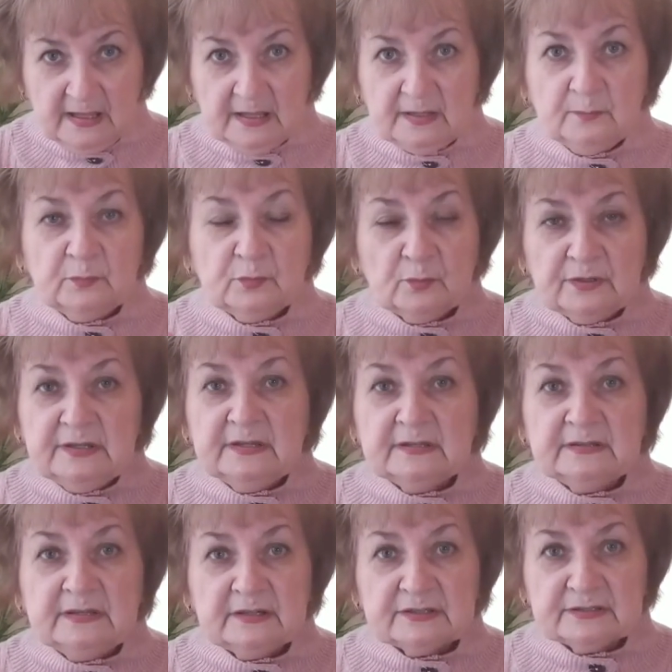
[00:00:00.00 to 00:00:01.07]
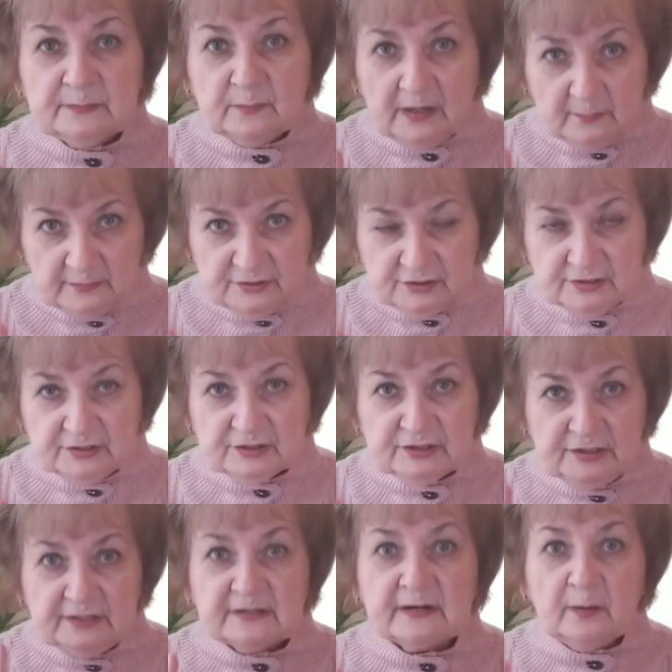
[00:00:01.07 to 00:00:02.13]
И многие даже мамочки
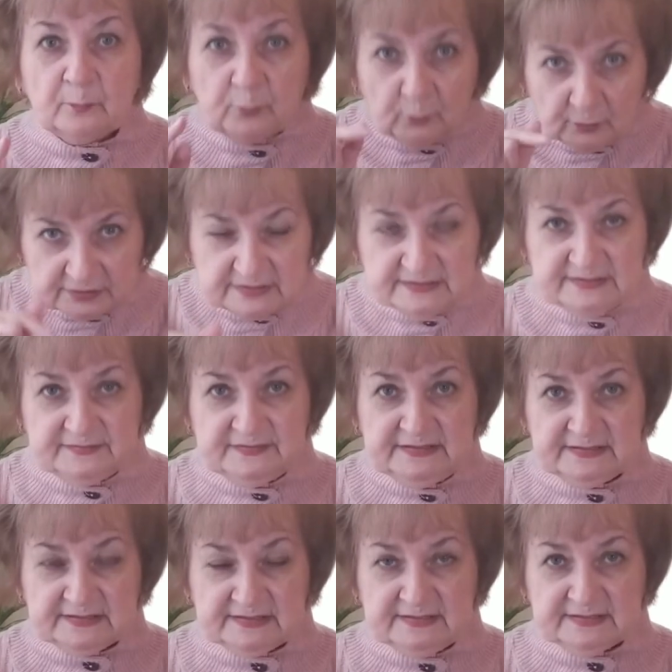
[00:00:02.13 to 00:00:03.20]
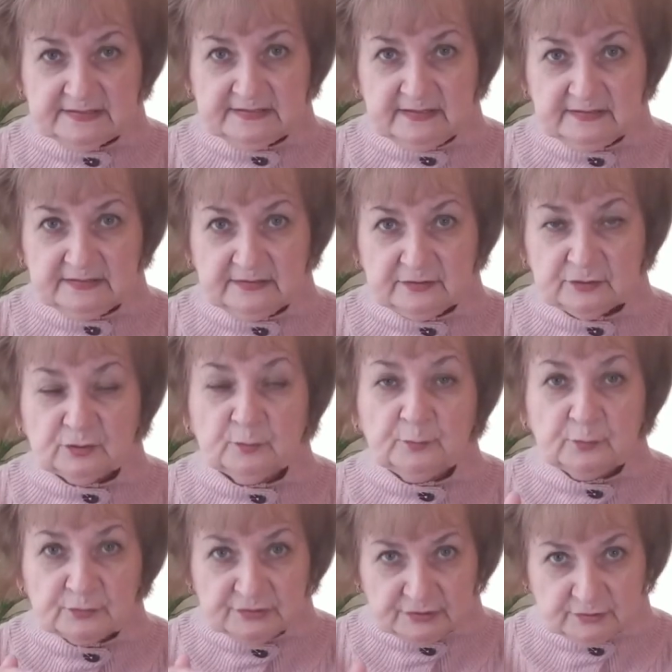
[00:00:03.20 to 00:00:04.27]
шли работать в детский сад,
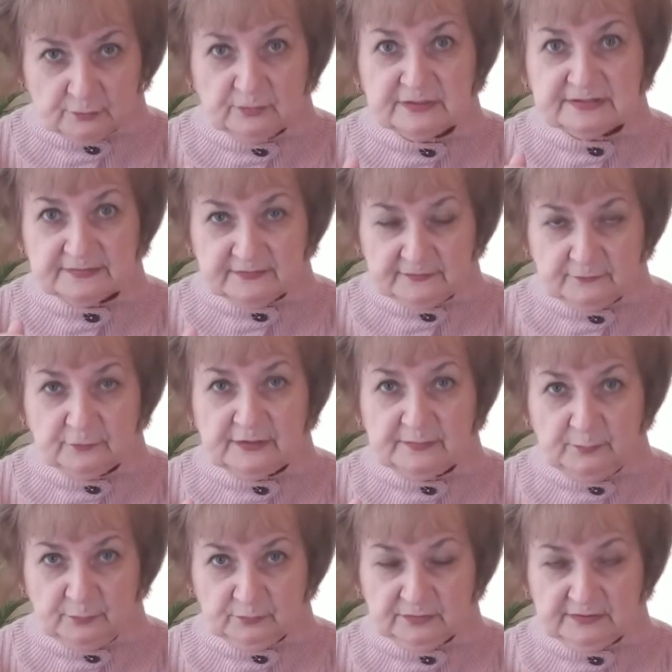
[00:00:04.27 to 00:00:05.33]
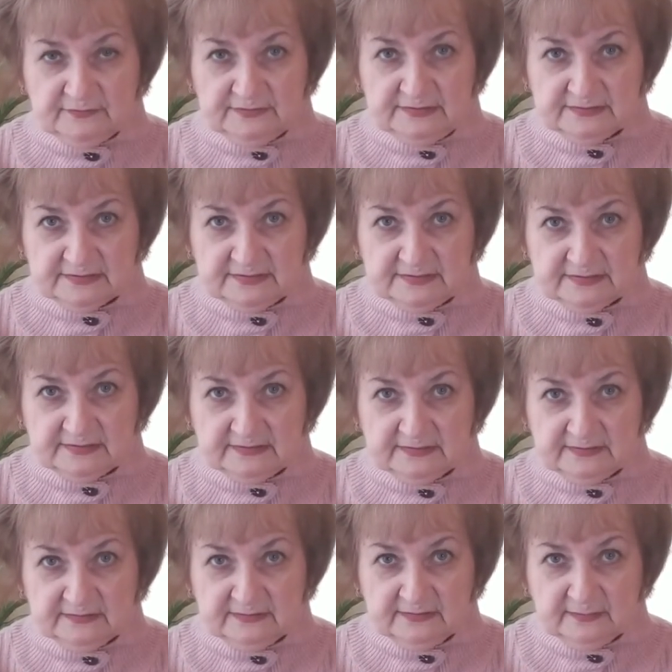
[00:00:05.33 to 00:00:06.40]
чтобы устроить своего ребенка в детский сад.
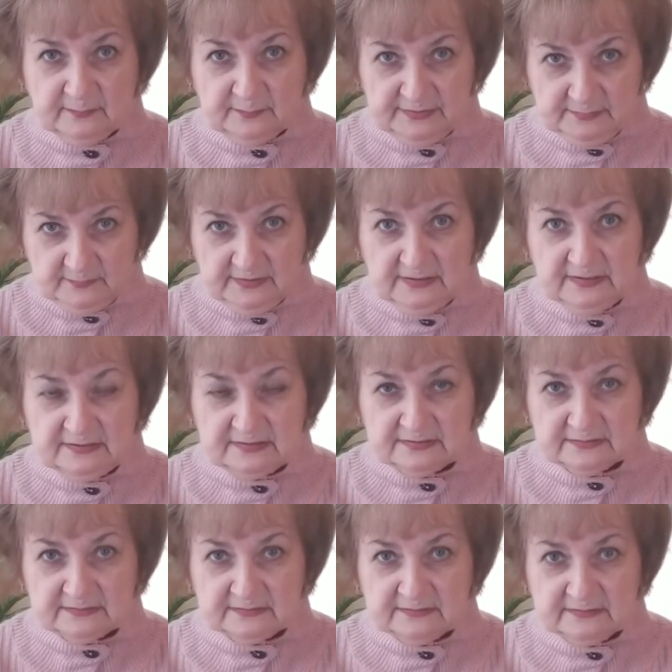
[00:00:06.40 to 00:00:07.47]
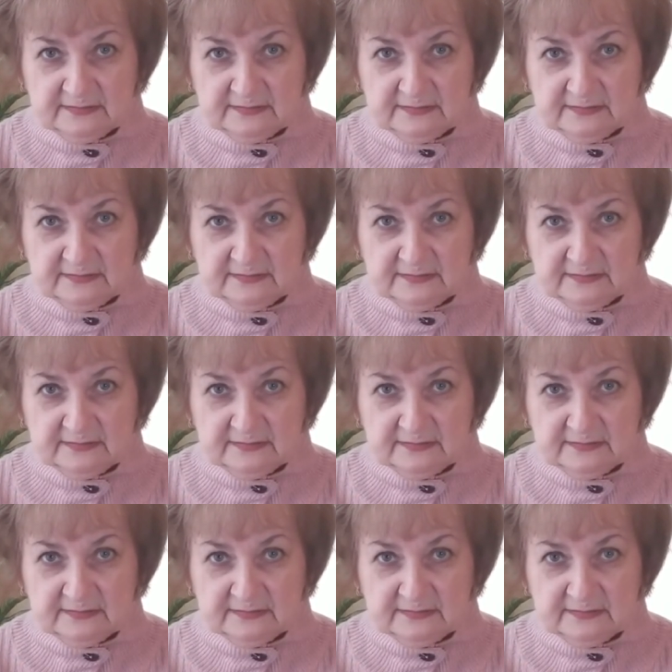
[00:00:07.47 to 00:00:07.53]
Понимаете?